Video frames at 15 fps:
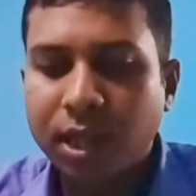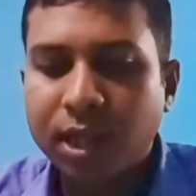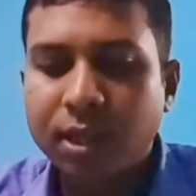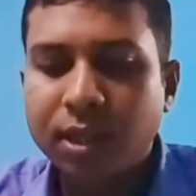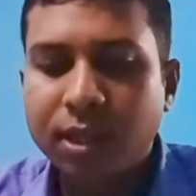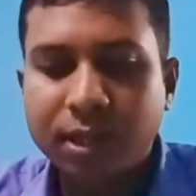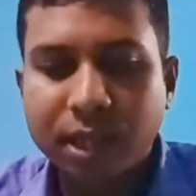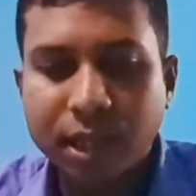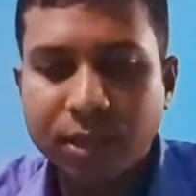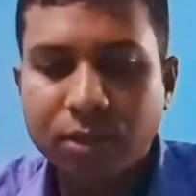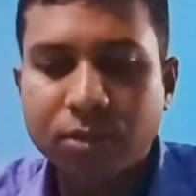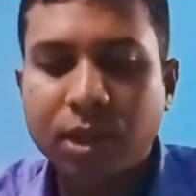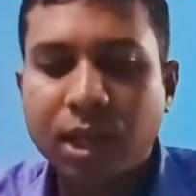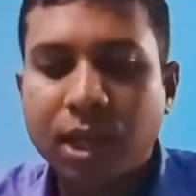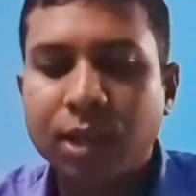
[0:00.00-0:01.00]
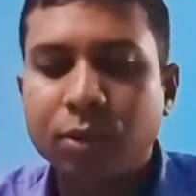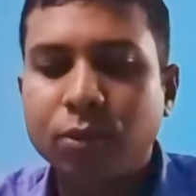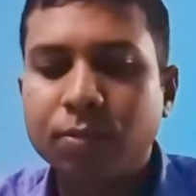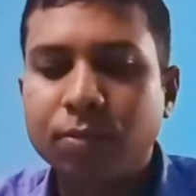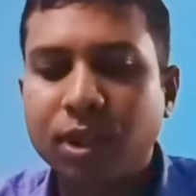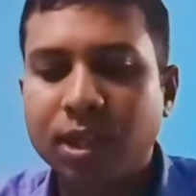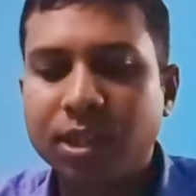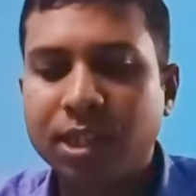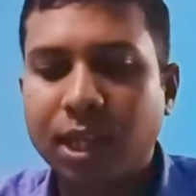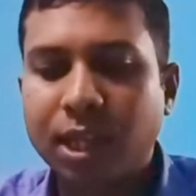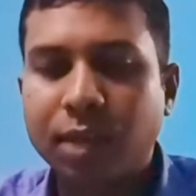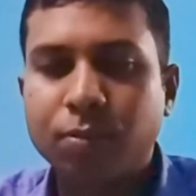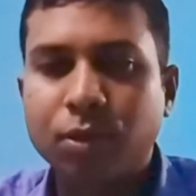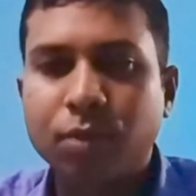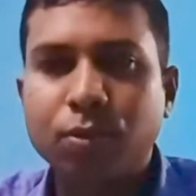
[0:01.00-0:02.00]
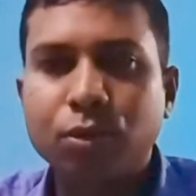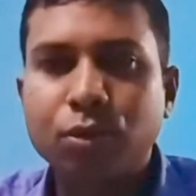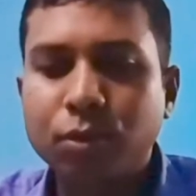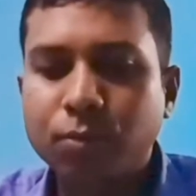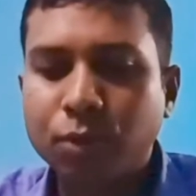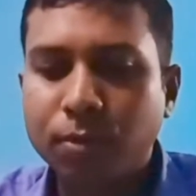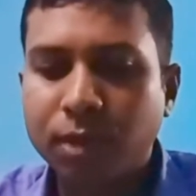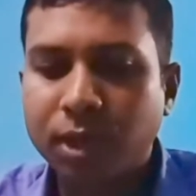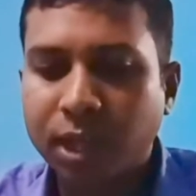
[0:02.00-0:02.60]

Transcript: নিদ্রাহীনতা ঘুম থেকে জাগার পর প্রচুর পরিমাণে